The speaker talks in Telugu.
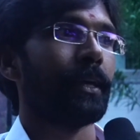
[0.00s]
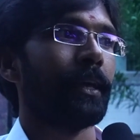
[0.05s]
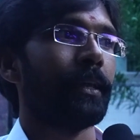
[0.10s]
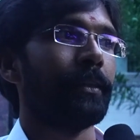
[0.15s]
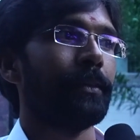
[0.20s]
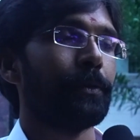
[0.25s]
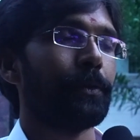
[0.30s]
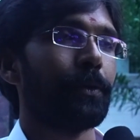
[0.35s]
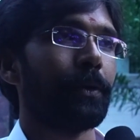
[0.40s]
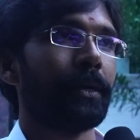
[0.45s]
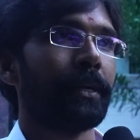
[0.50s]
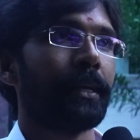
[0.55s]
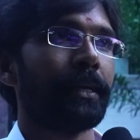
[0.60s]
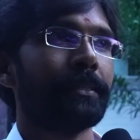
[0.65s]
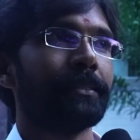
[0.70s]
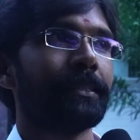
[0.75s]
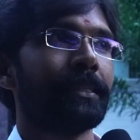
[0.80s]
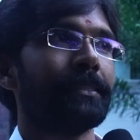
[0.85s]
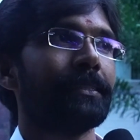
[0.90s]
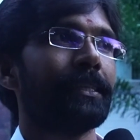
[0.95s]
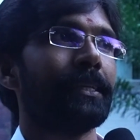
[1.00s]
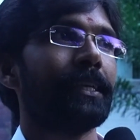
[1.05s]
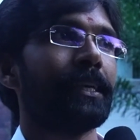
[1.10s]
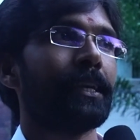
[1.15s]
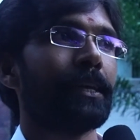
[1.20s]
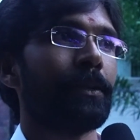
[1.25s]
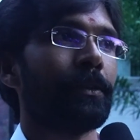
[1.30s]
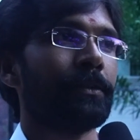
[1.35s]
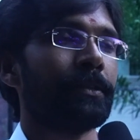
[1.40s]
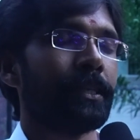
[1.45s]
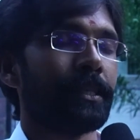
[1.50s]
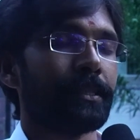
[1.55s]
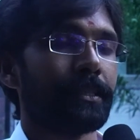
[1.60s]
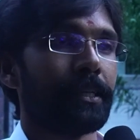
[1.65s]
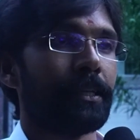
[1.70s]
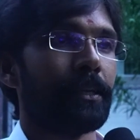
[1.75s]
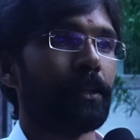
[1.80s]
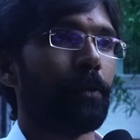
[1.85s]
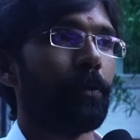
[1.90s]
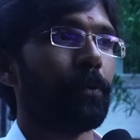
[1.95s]
ఎందుకు అంటే జనసేనికలో
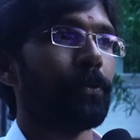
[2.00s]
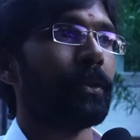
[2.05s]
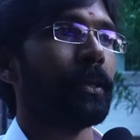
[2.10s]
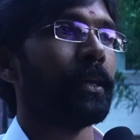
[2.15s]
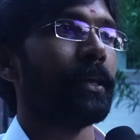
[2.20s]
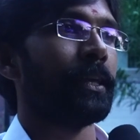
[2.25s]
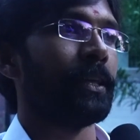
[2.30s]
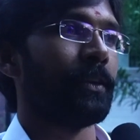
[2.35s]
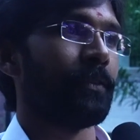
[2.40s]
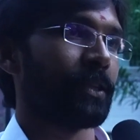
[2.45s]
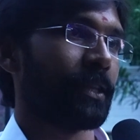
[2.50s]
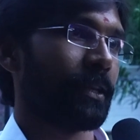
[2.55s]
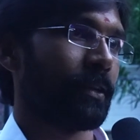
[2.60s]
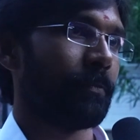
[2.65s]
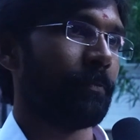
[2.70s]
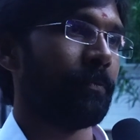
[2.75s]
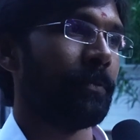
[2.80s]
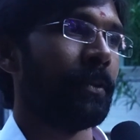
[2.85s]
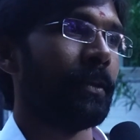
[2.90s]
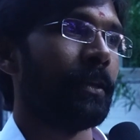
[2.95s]
జనసేనలో ఉంది యువతరం